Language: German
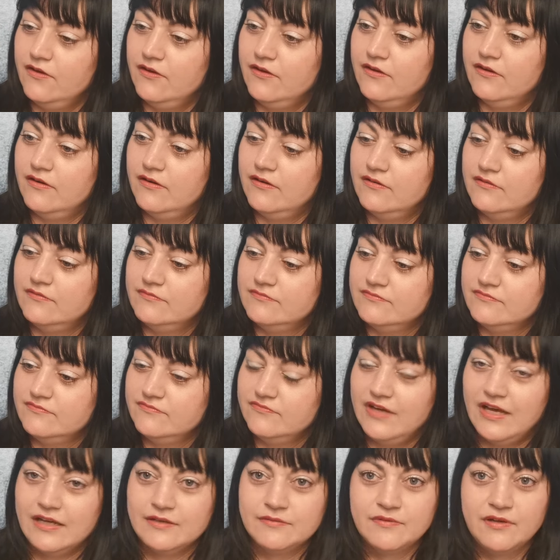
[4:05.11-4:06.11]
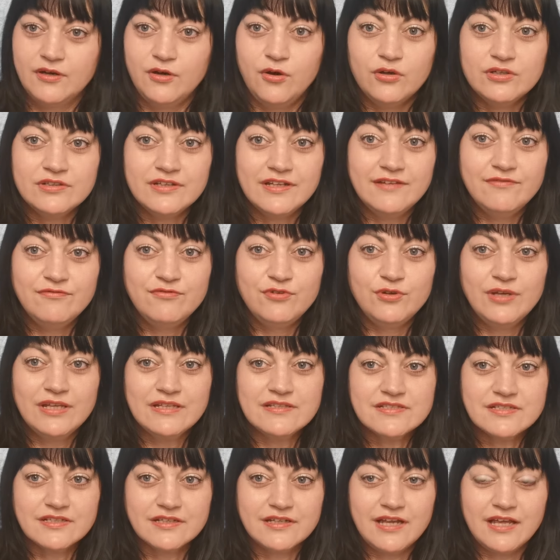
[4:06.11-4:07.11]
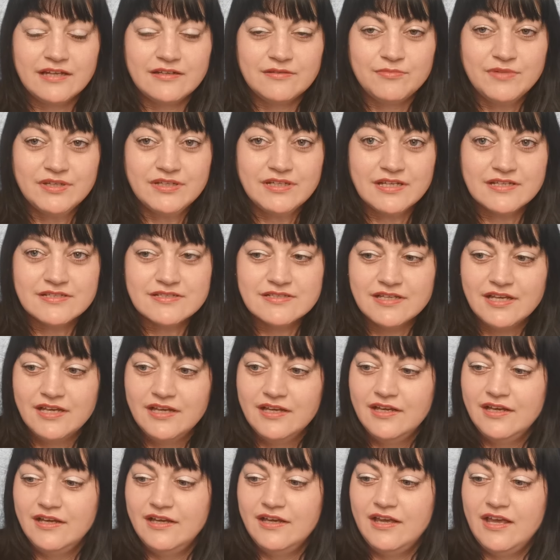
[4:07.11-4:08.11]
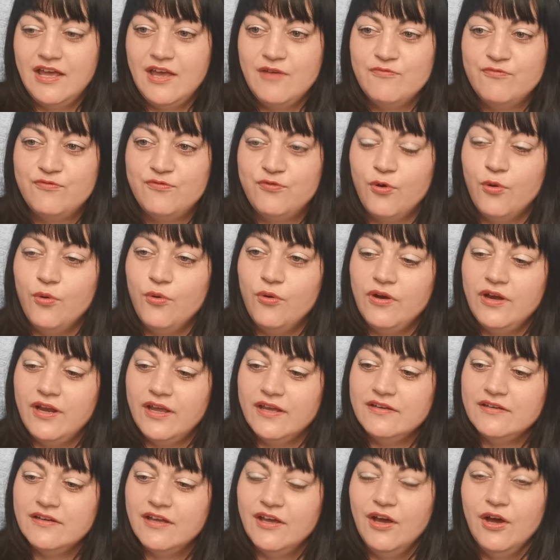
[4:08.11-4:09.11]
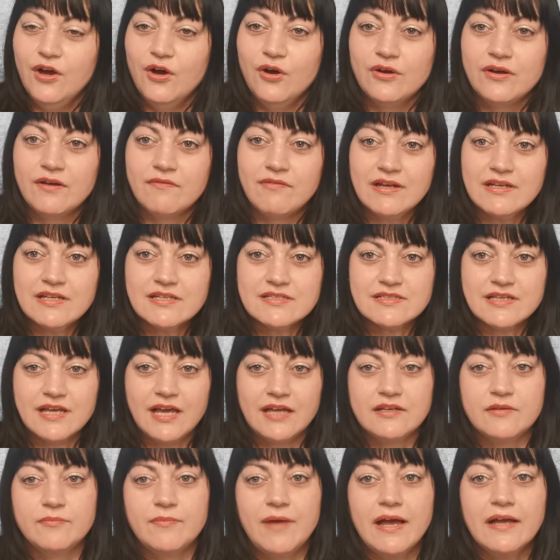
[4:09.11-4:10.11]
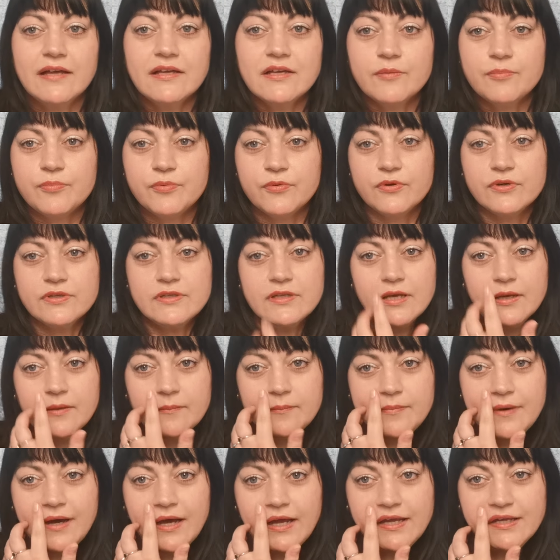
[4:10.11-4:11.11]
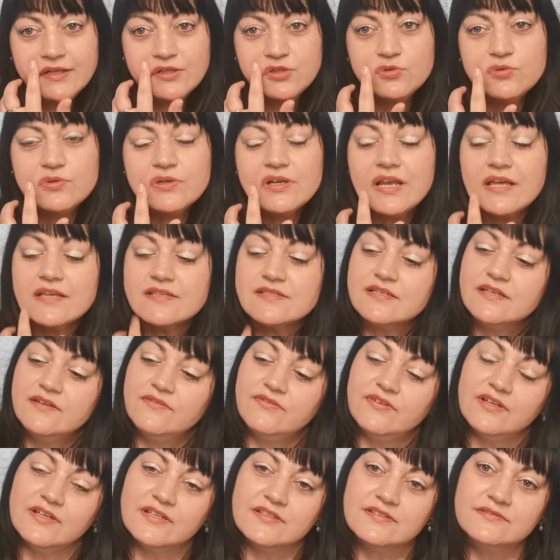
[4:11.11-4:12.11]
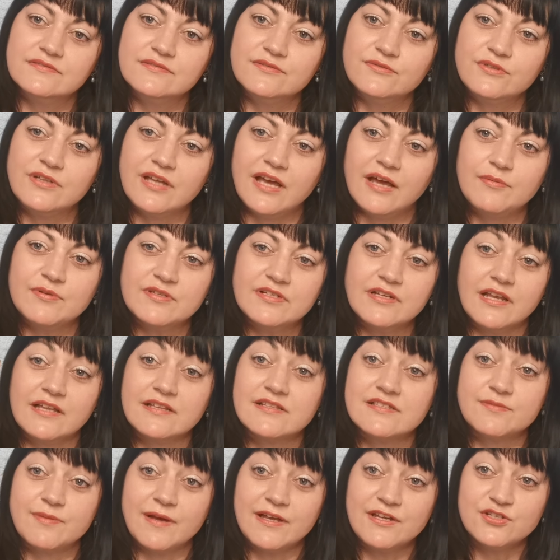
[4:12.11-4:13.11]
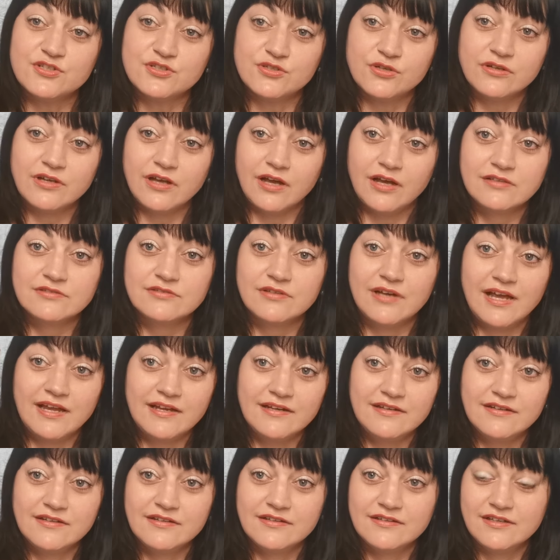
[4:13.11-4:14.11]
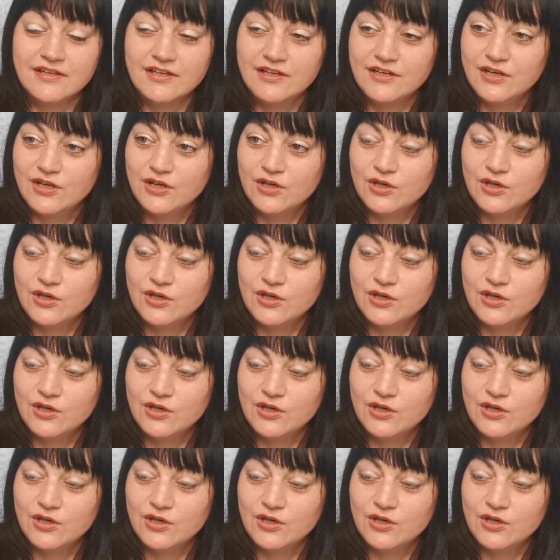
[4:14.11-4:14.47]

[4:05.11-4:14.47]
äh, wir hatten auch eine Influencerin, hatte mir das empfohlen und da war das gerade im Angebot bei Douglas gewesen und da habe ich gleich zwei Stück, also eine